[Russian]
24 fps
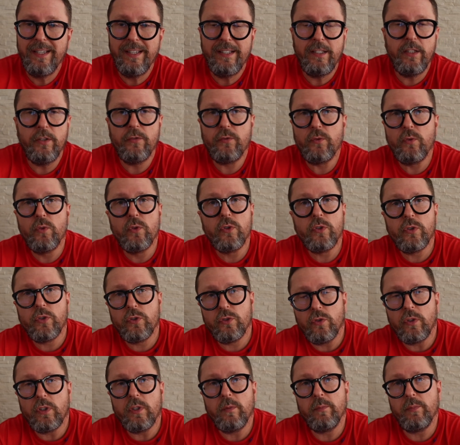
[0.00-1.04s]
не в курсе,
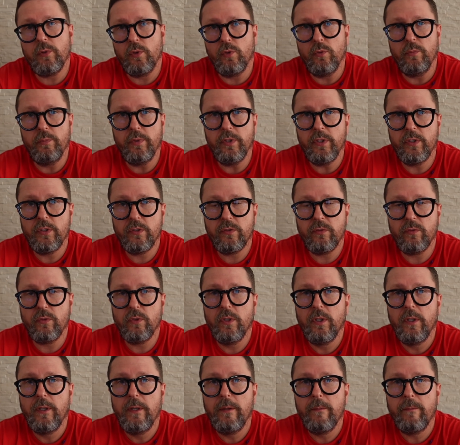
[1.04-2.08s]
что там по убийству.
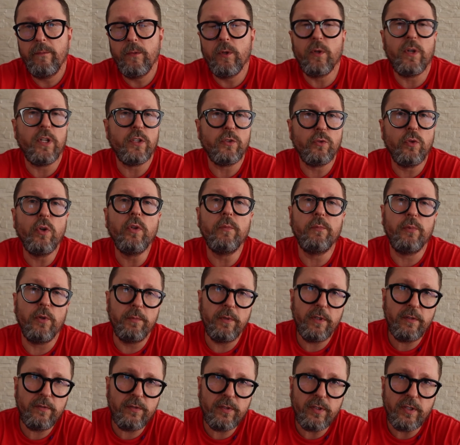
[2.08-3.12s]
Но разгон
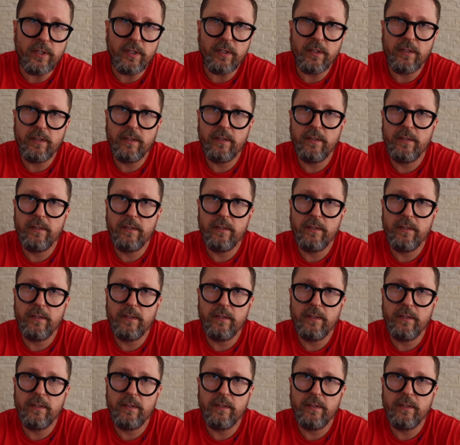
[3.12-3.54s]
помнят все.